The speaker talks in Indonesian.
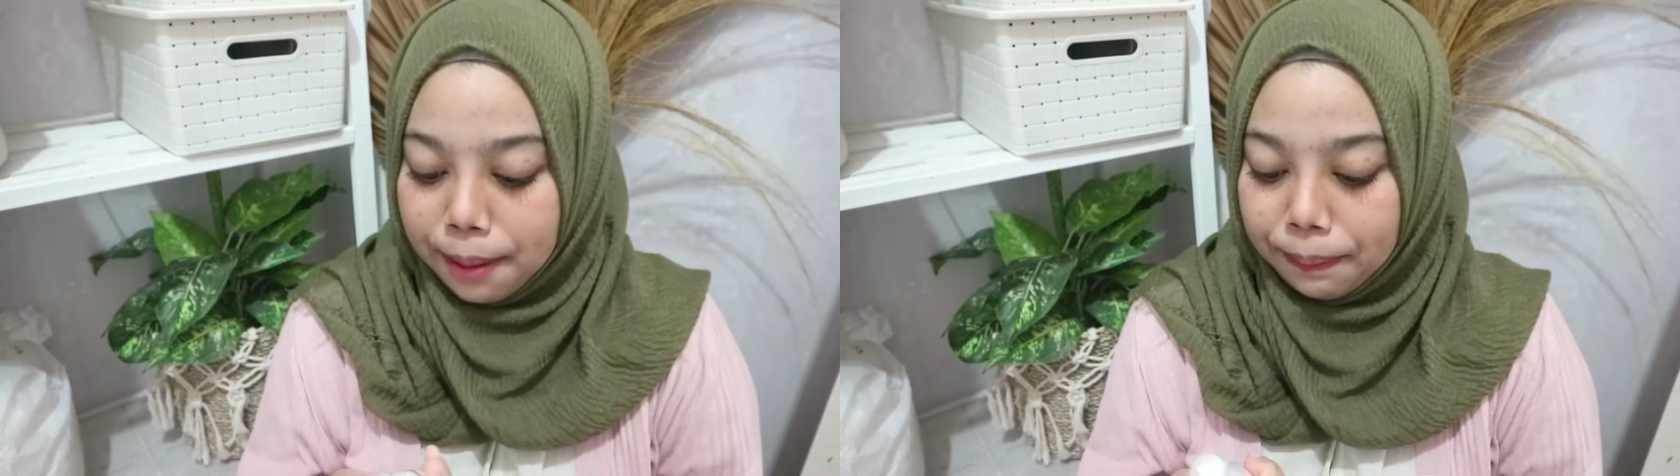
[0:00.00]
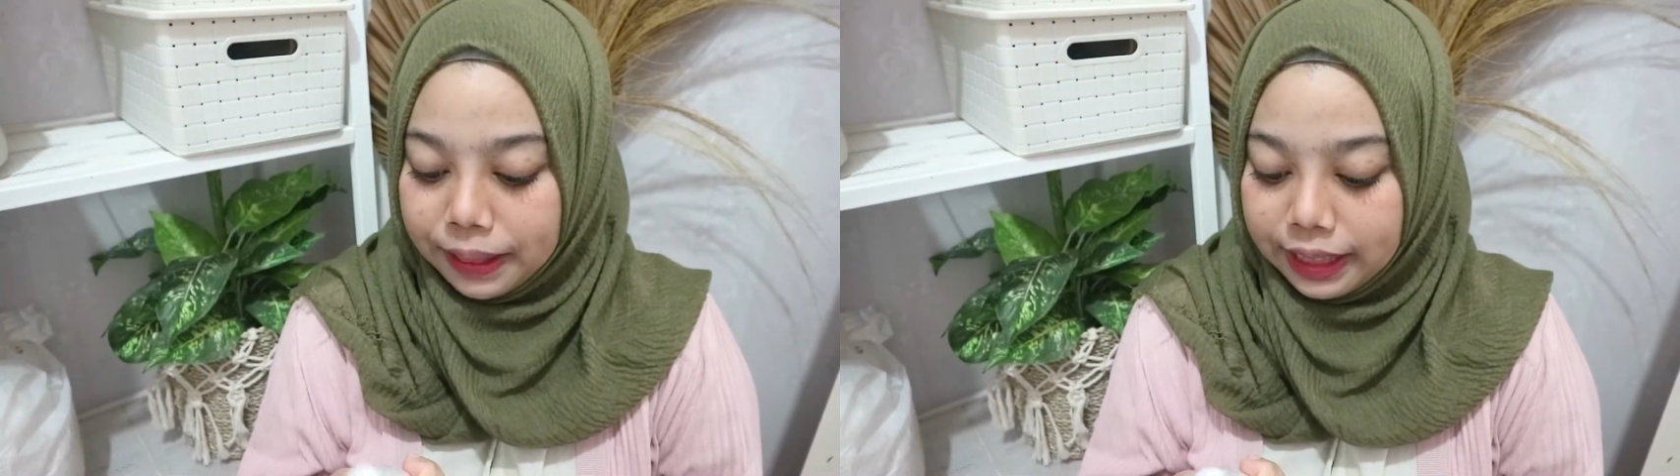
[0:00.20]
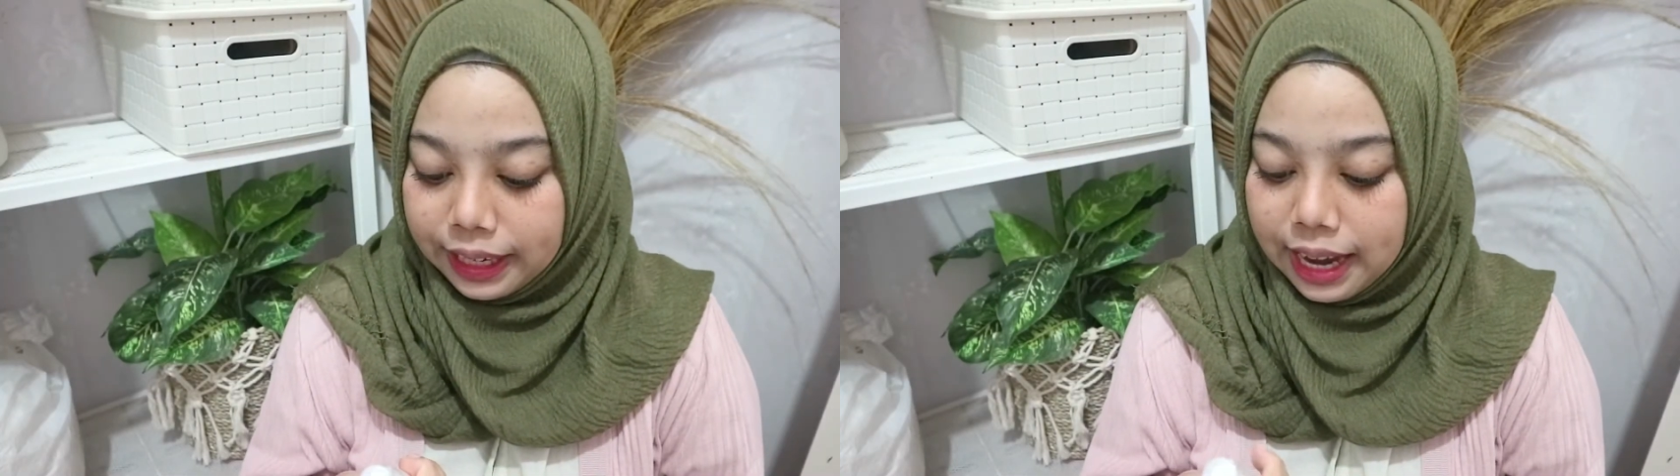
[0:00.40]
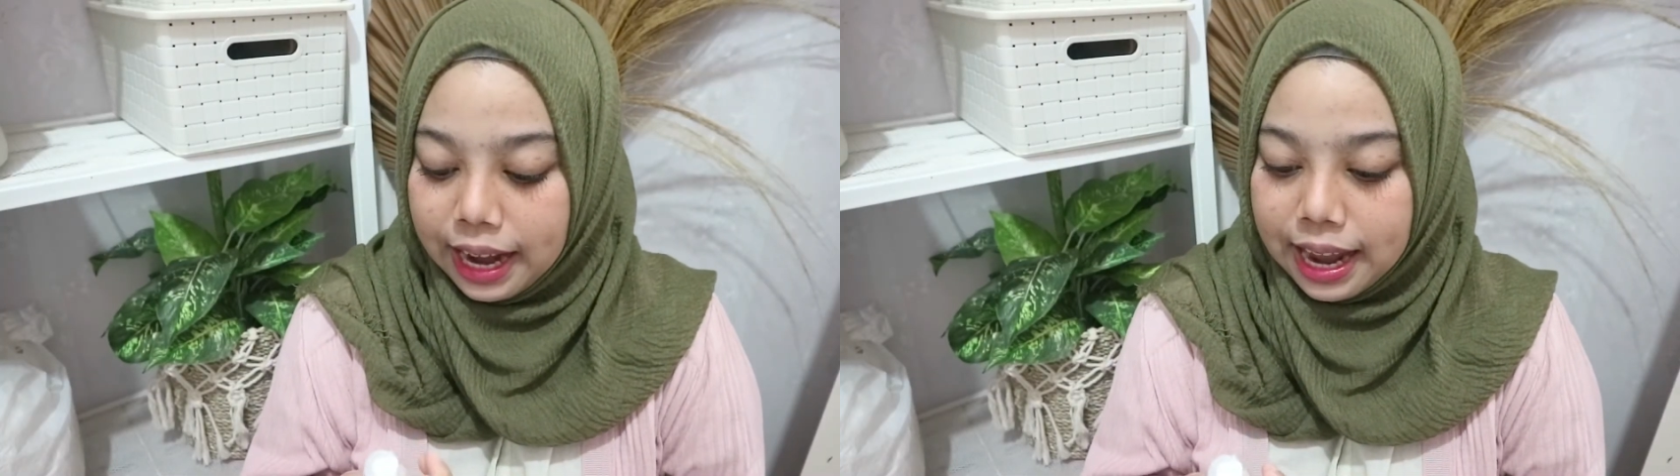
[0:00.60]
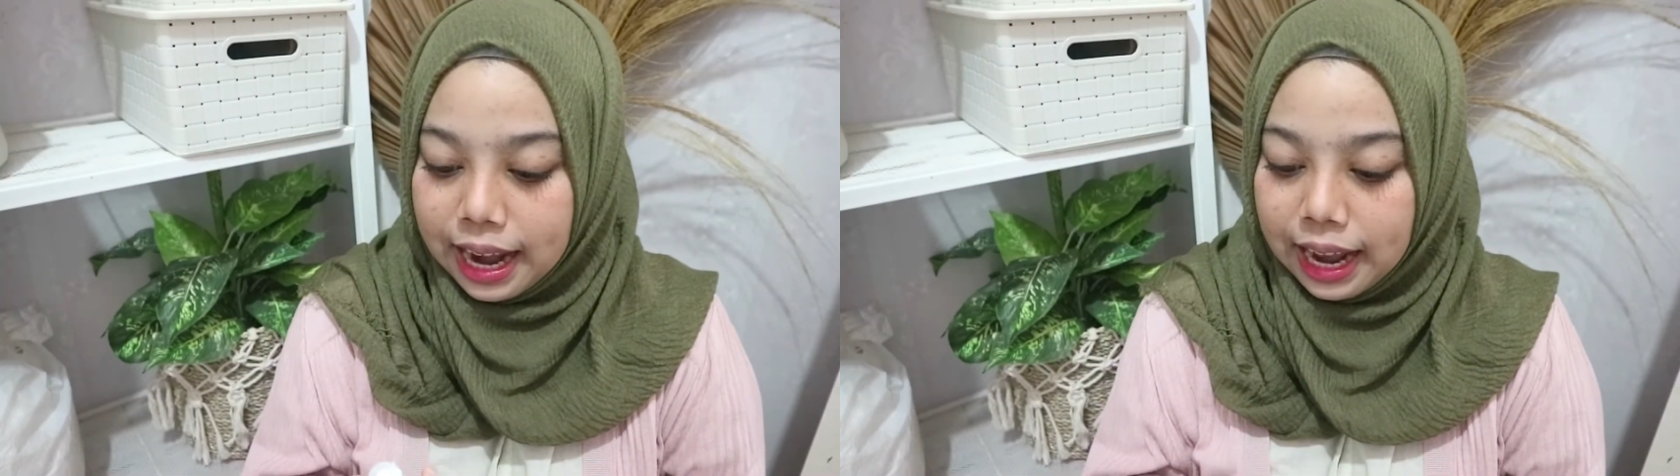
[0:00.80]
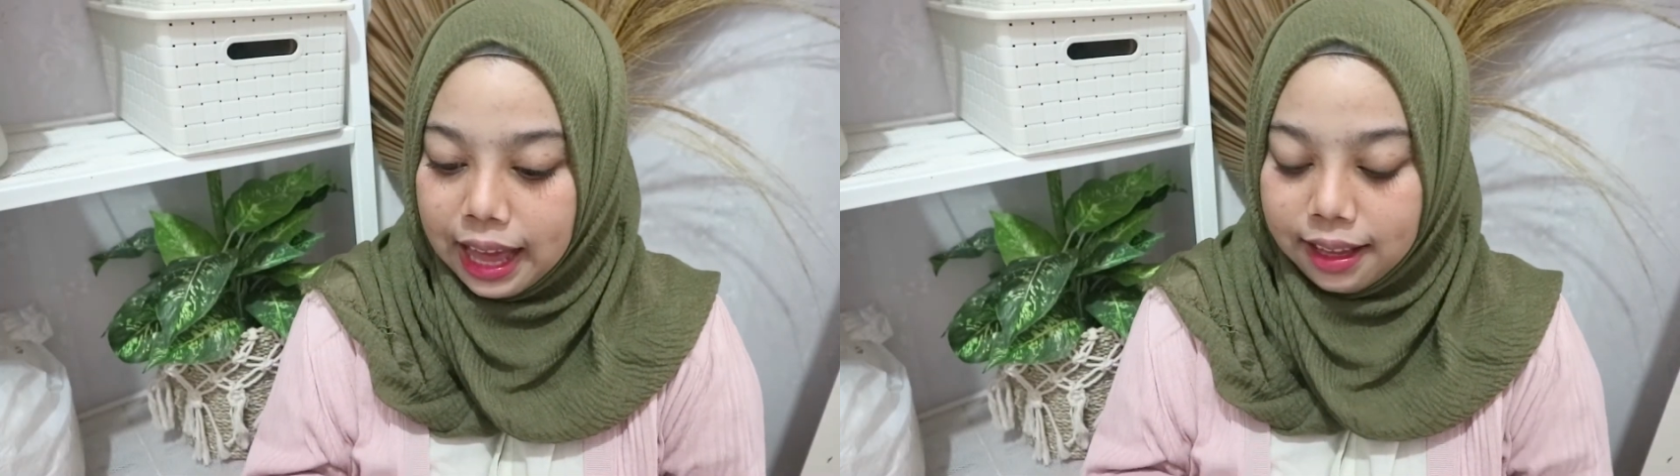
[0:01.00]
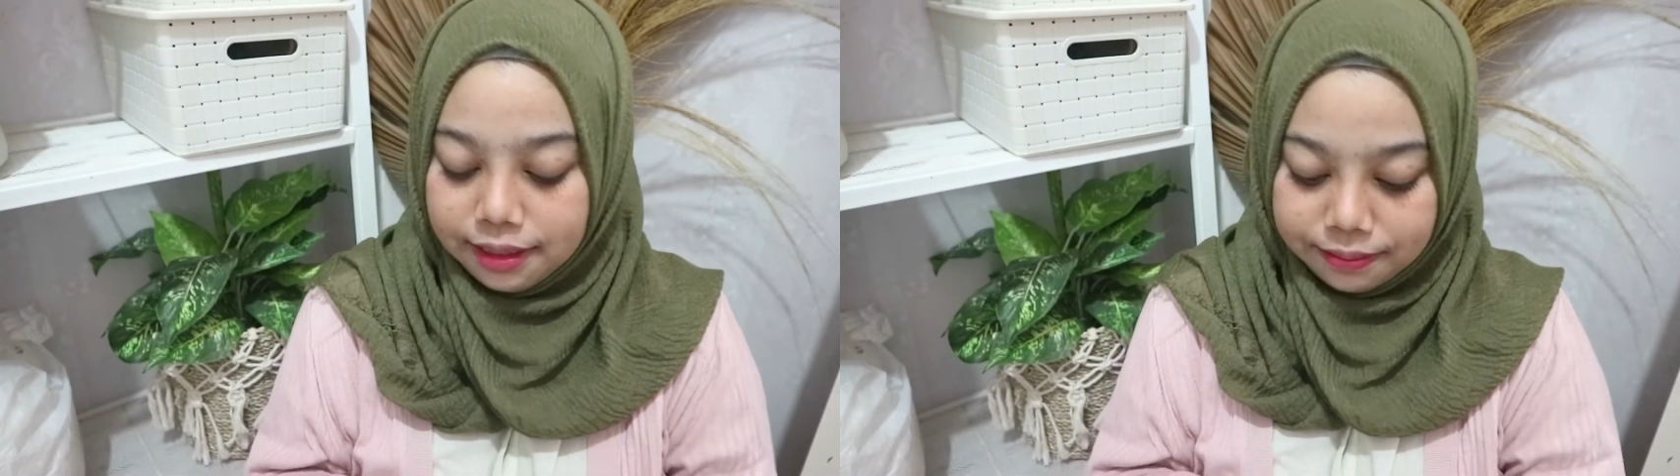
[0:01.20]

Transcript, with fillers: dapetin adalah